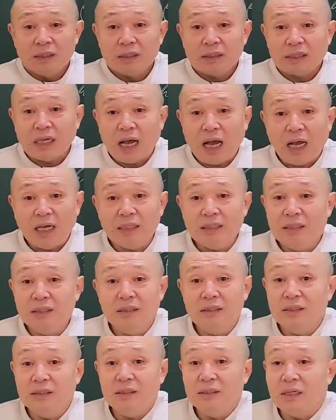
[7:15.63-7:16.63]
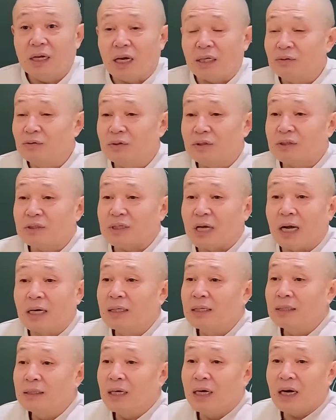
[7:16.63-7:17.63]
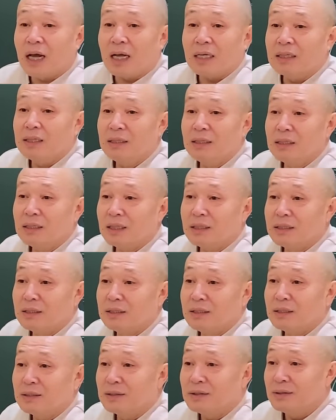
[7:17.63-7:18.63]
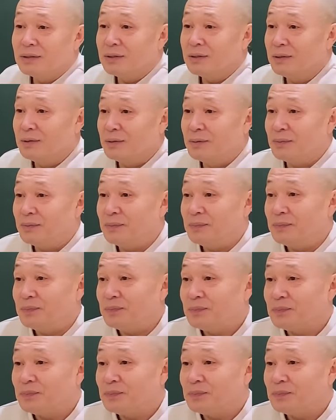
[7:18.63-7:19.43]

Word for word: 사신들 아주 장난 아닌 인간들이거든.